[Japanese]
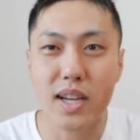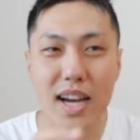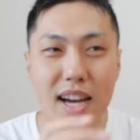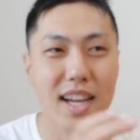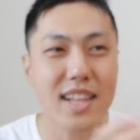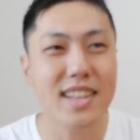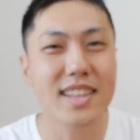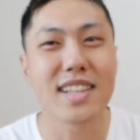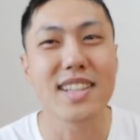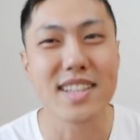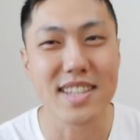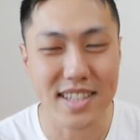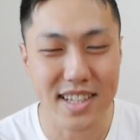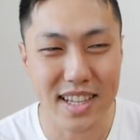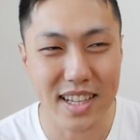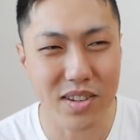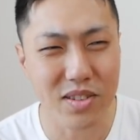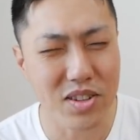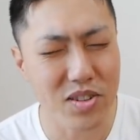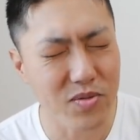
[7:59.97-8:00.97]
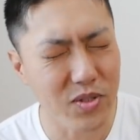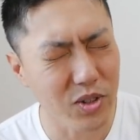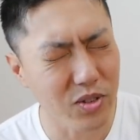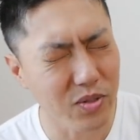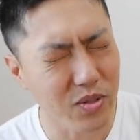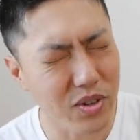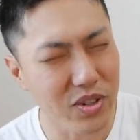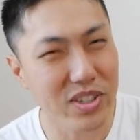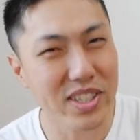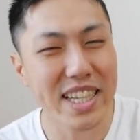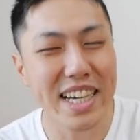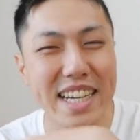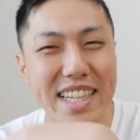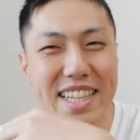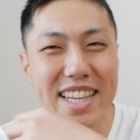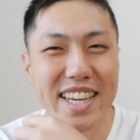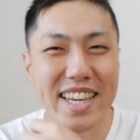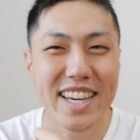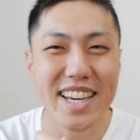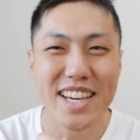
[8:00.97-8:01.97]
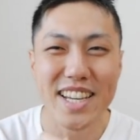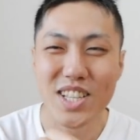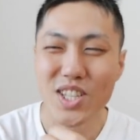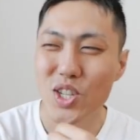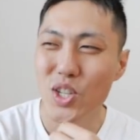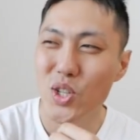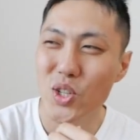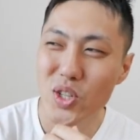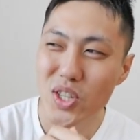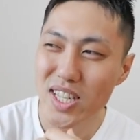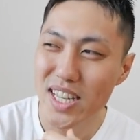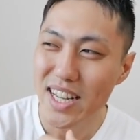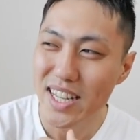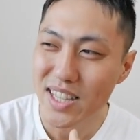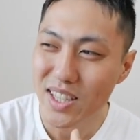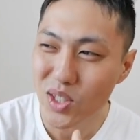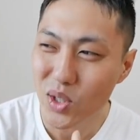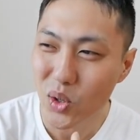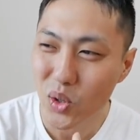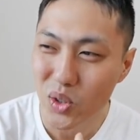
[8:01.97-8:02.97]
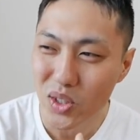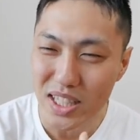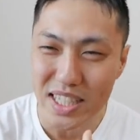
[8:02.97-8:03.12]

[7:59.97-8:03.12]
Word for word: があったんですね。なのでもう僕の中で中3の